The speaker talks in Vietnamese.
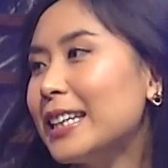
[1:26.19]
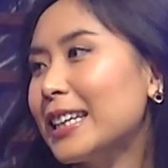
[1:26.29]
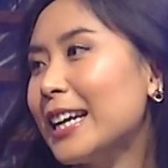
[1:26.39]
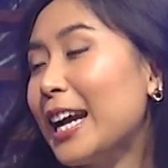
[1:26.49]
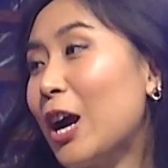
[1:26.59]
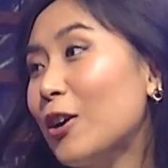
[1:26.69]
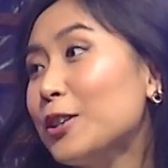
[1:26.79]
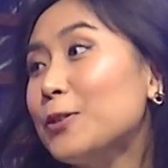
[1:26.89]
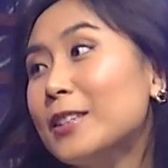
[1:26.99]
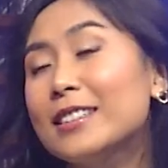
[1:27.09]
khách hàng hỏi
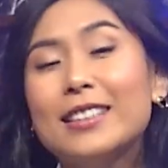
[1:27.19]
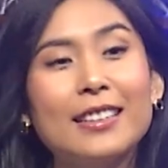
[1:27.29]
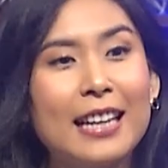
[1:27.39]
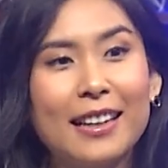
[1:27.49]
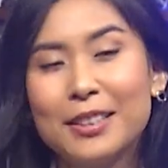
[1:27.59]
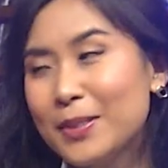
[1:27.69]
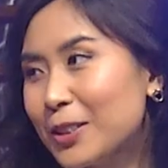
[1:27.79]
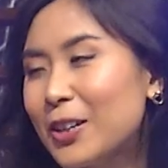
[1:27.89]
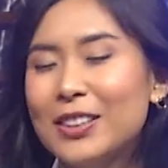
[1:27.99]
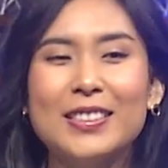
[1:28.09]
nhiều nhất. Cái Thanh Nhã cảm ơn
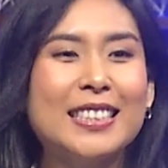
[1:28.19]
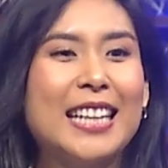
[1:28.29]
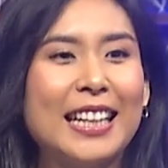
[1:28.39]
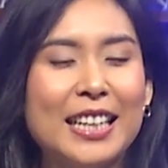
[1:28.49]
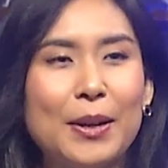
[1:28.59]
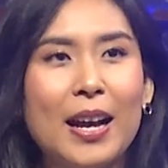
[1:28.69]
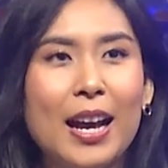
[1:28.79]
câu hỏi của Thanh Nhã nha.